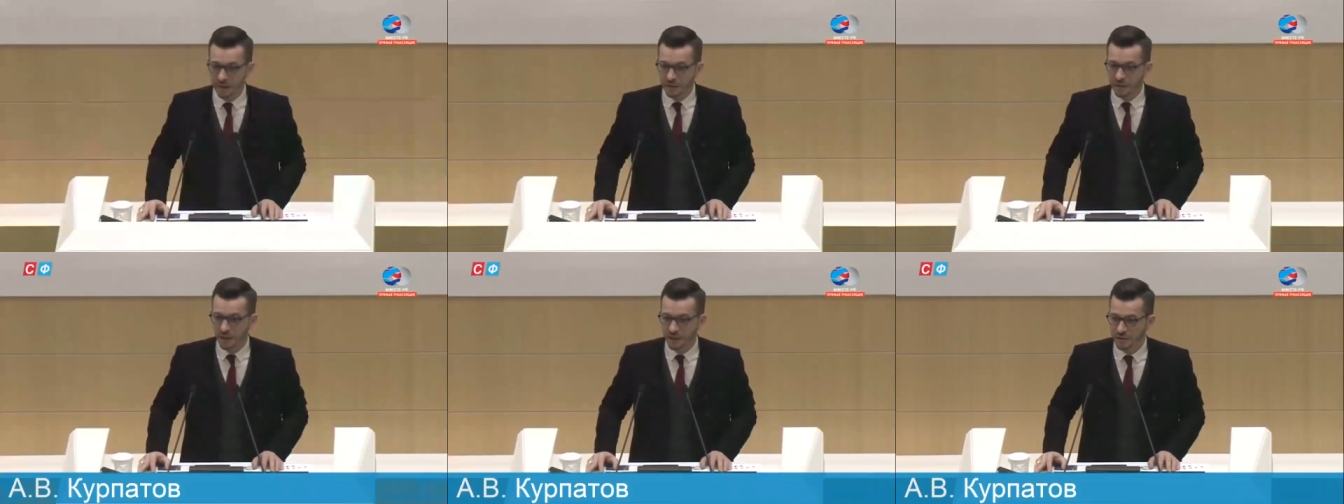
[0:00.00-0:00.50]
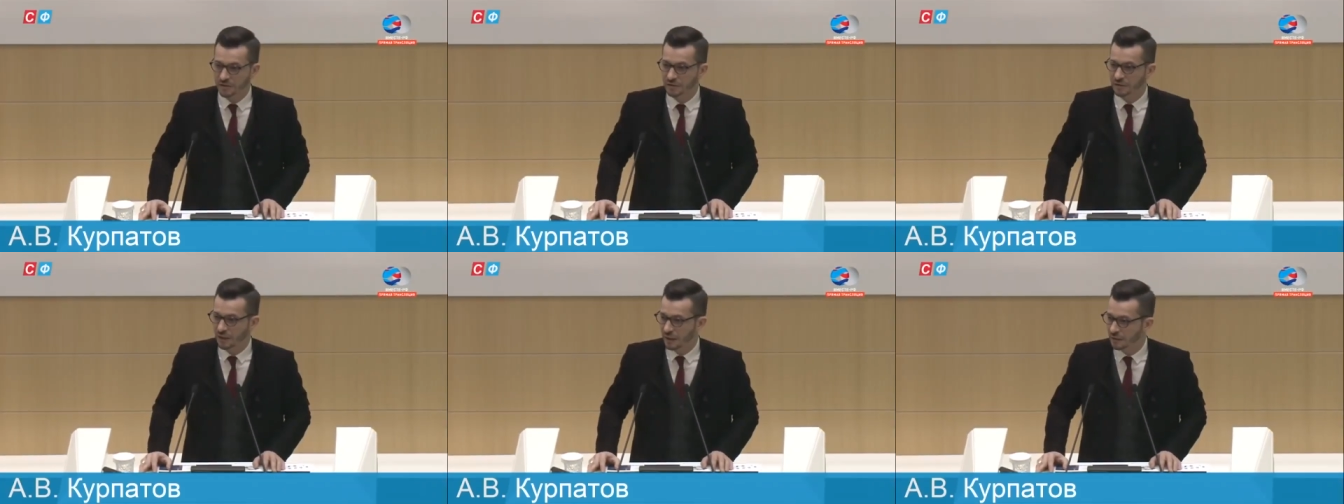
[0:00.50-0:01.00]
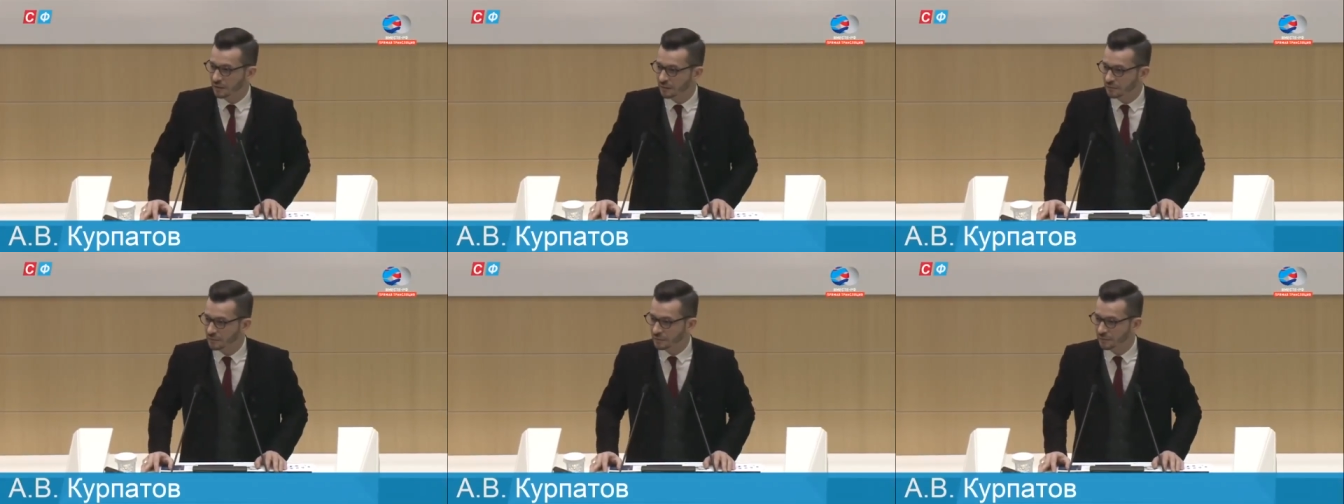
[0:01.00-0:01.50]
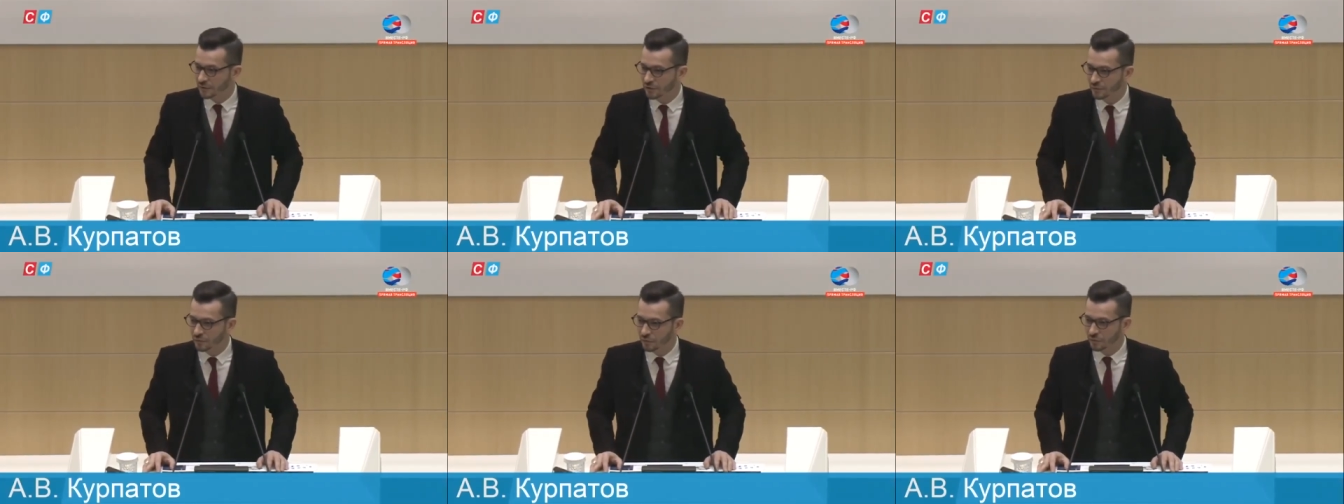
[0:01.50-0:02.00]
это кажется странным.
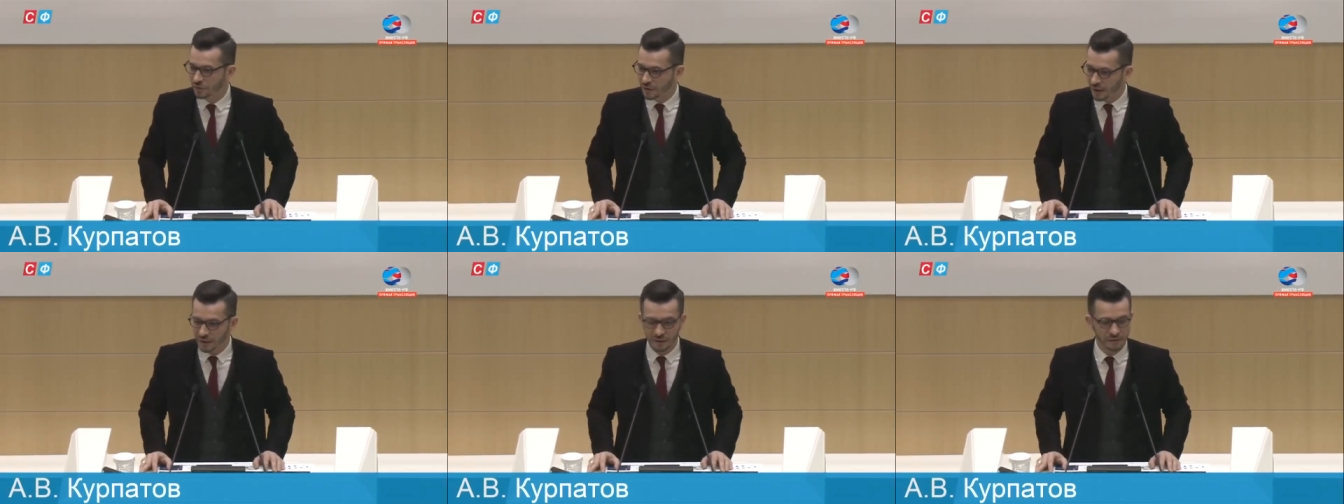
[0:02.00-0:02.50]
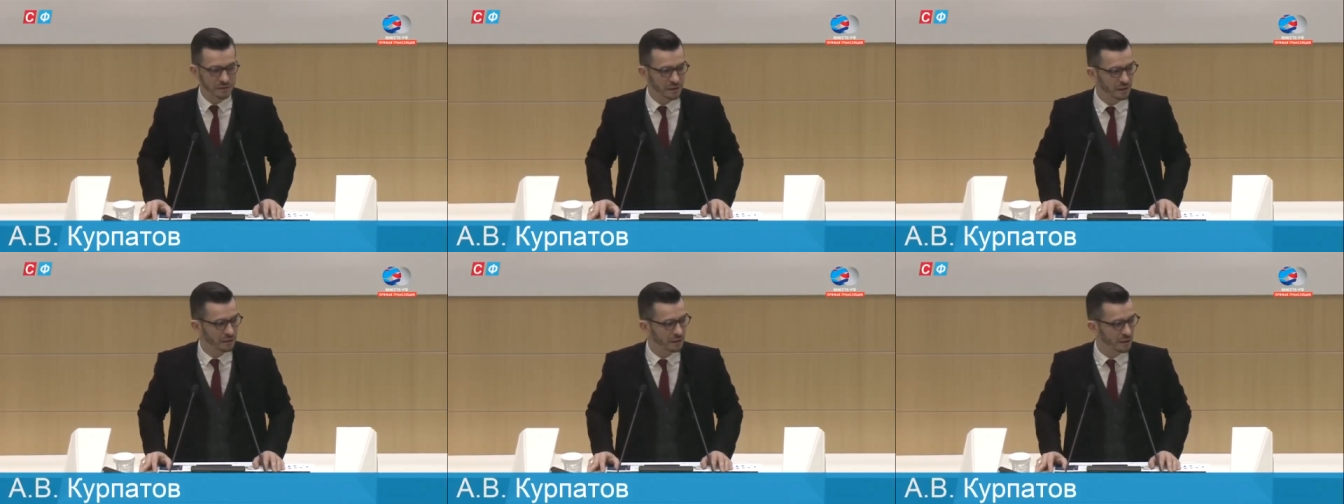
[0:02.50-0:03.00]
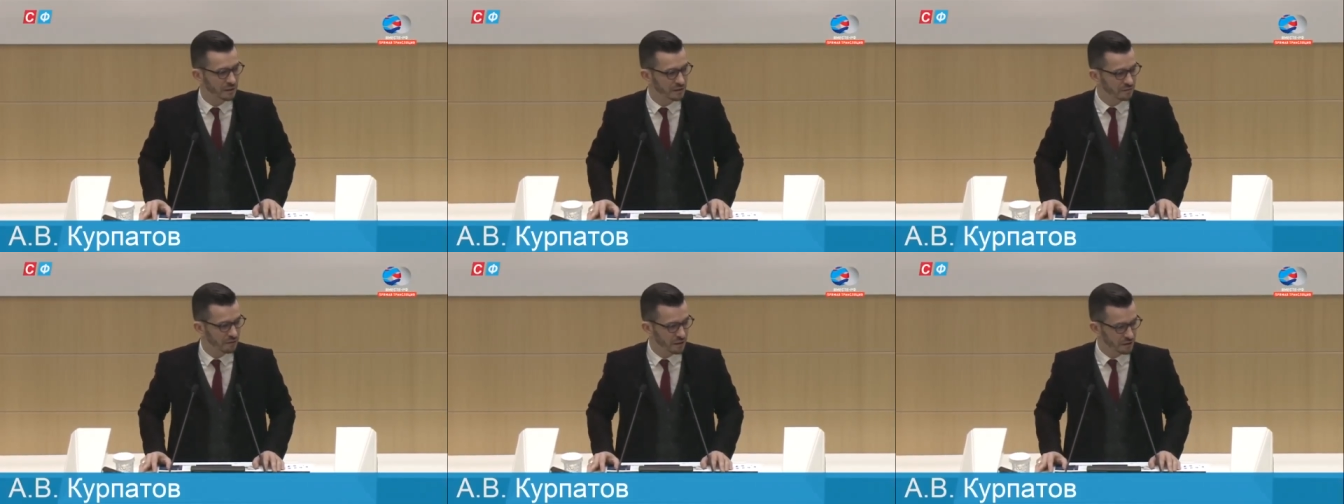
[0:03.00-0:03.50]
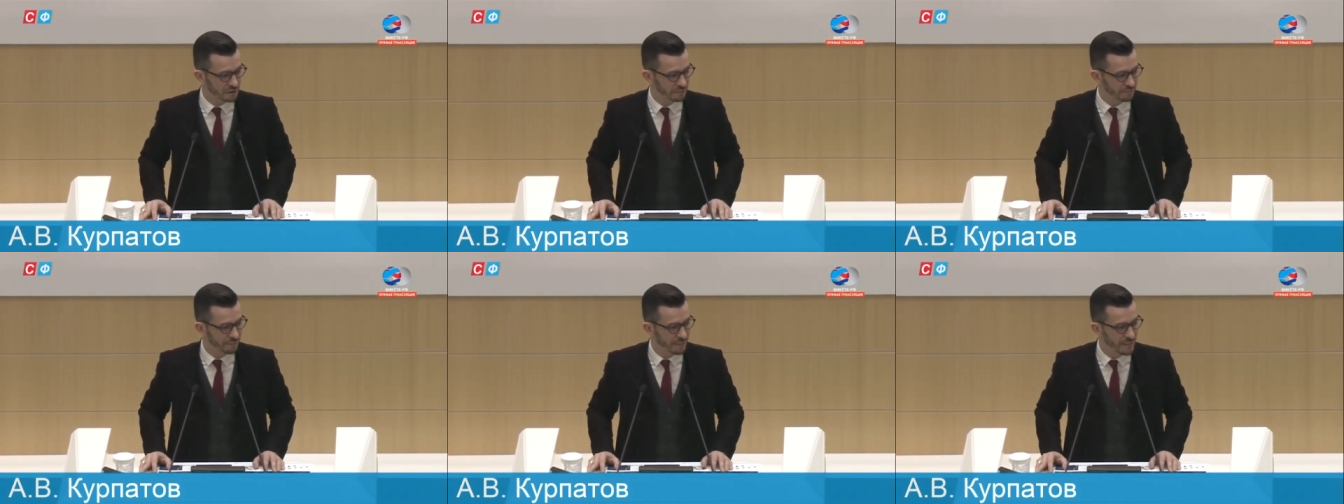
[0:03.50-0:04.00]
Почему так это стало для нас важным?